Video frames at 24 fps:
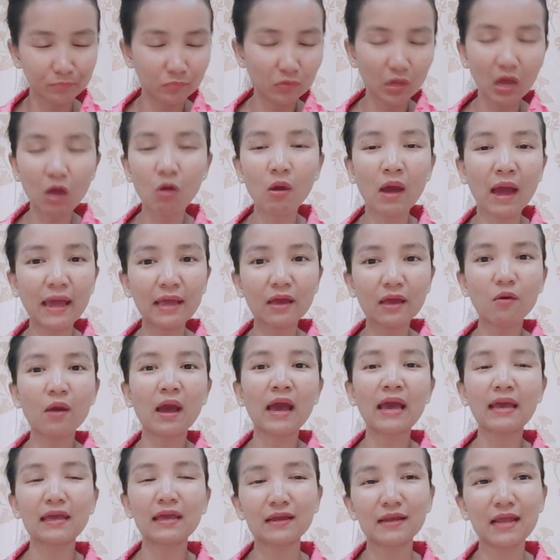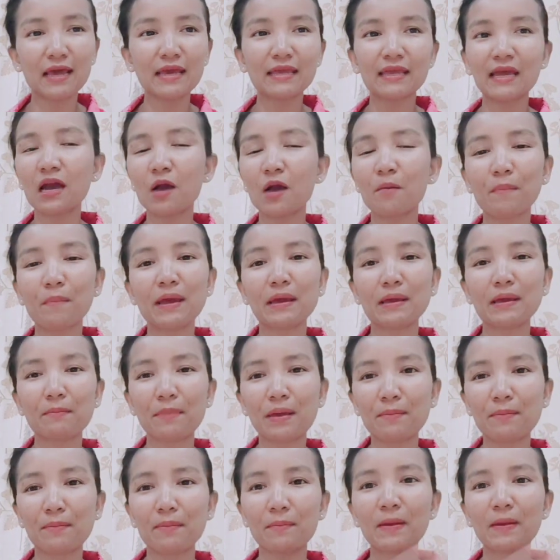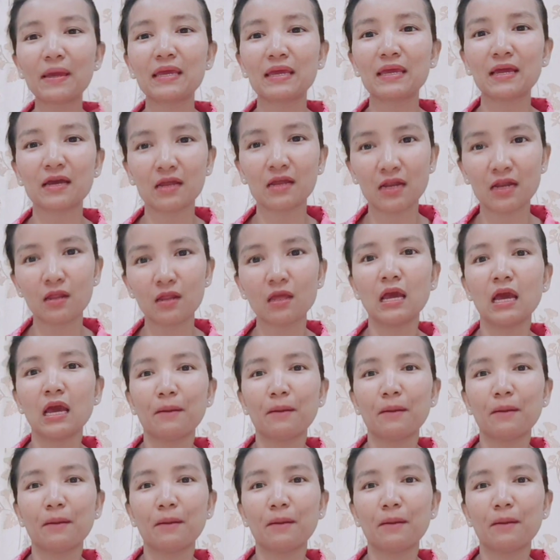เอาหายเอาหายอย่างไดยังเอาไปไปไปไปยังนะ